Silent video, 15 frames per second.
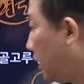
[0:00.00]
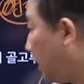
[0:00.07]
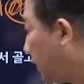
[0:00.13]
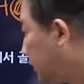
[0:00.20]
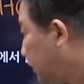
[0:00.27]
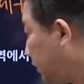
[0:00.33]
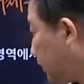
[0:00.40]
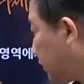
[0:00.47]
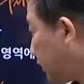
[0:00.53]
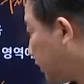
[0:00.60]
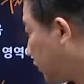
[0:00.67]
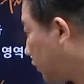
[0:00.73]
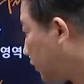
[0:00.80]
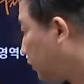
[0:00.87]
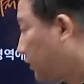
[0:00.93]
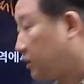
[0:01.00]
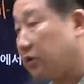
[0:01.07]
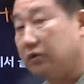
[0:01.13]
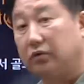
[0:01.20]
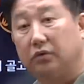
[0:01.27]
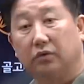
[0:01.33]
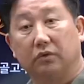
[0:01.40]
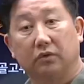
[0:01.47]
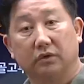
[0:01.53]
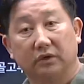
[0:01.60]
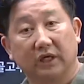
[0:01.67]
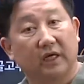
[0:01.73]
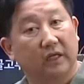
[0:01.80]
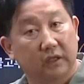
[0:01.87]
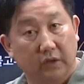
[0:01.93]
한 2년 전에 넣은 것들도
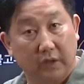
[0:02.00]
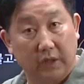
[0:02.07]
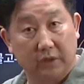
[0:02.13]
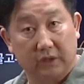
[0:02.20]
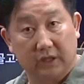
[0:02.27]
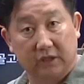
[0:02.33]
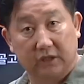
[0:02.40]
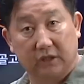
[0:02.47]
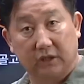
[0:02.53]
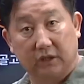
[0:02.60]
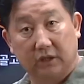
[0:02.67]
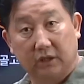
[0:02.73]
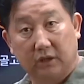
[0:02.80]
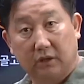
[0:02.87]
잘 안 나와요, 사실.